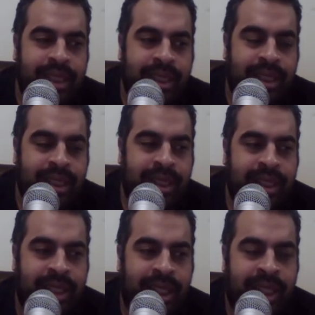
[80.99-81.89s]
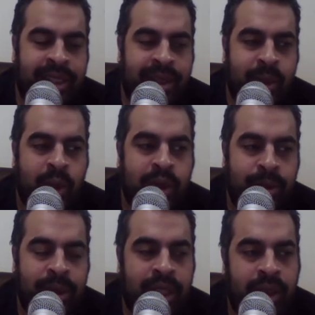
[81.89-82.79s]
آه، حاجه لازم تتوسط
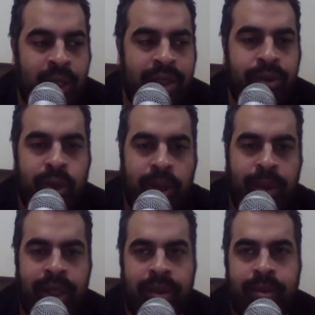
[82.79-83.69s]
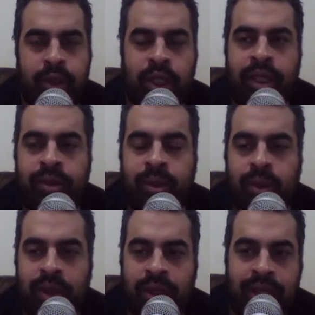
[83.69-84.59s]
منها لان هدفه الربح مش
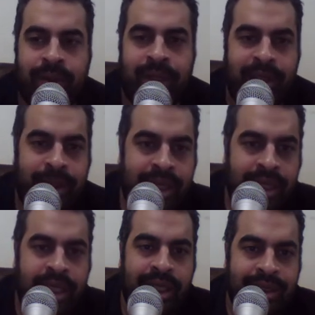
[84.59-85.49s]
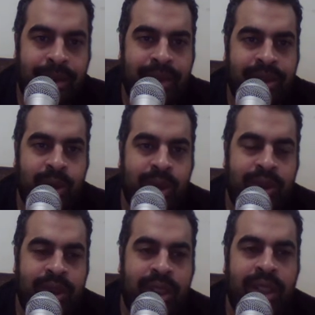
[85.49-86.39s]
هدفه الخدمه الاجتماعيه الا طبعا في الظروف
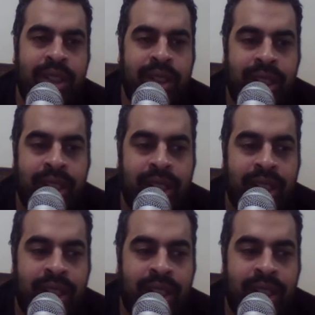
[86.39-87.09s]
الطارئه اللي هي